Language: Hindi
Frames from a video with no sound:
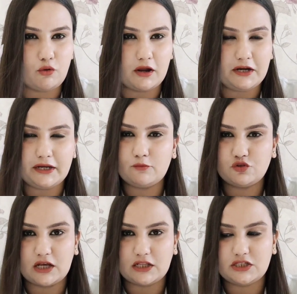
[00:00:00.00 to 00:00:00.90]
क्वालिटी
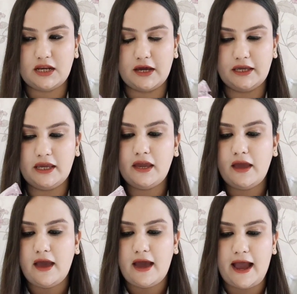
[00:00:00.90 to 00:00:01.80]
मुझे अच्छी लगी
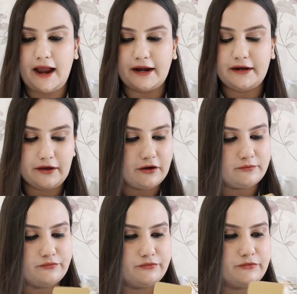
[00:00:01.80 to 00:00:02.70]
एंड
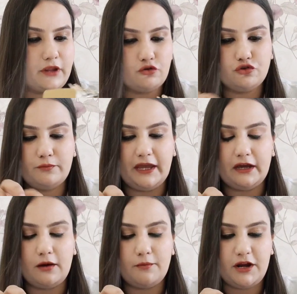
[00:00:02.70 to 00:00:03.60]
ना uh, जो
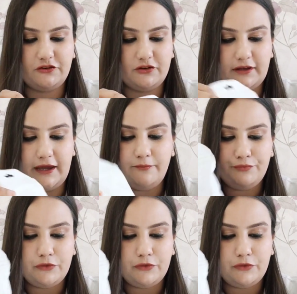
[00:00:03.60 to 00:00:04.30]
मेकअप ब्रशेज़ हैं